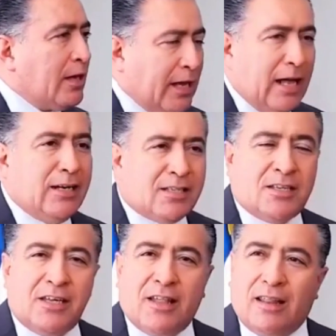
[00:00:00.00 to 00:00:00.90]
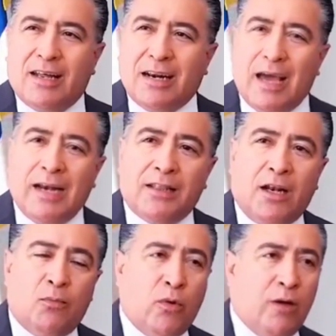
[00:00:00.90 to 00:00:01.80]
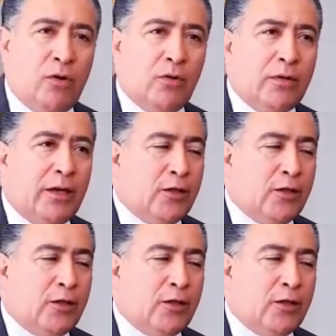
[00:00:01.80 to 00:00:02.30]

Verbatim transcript: que las necesidades reales del pueblo.